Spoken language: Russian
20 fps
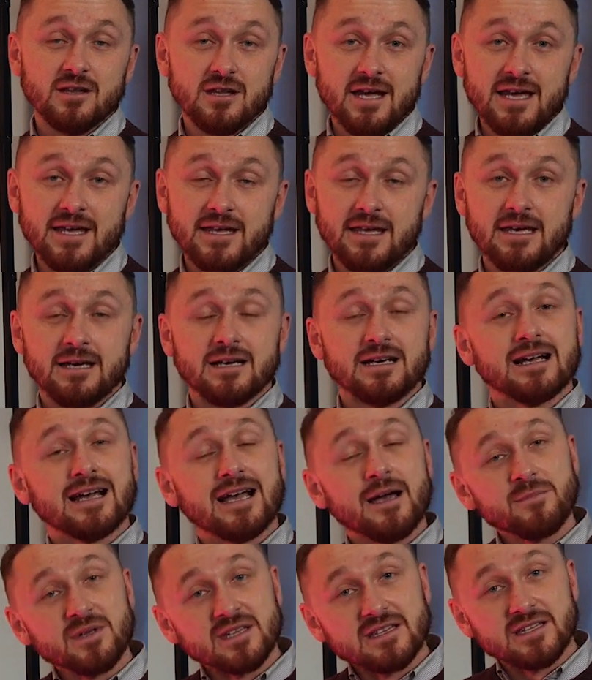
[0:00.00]
лайки,
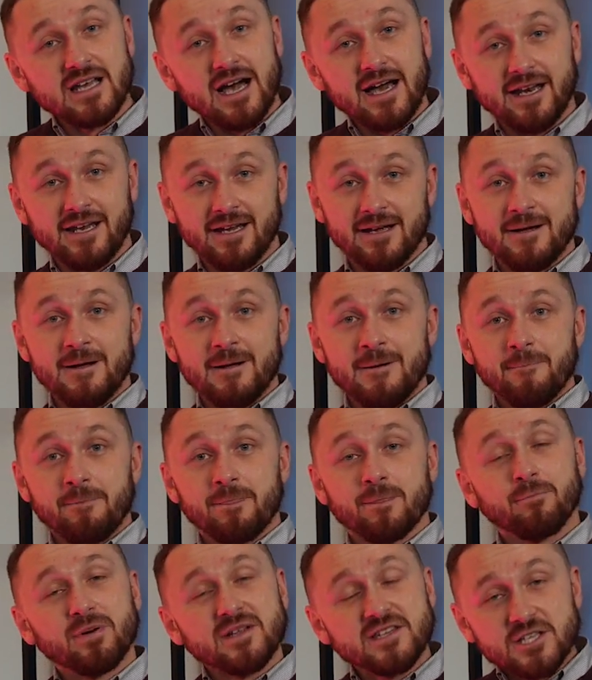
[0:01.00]
комментарии.
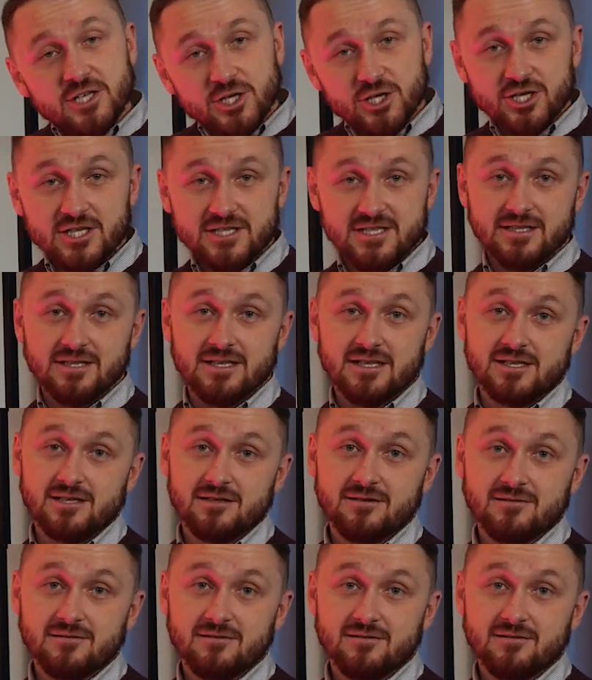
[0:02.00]
Поддержите нас.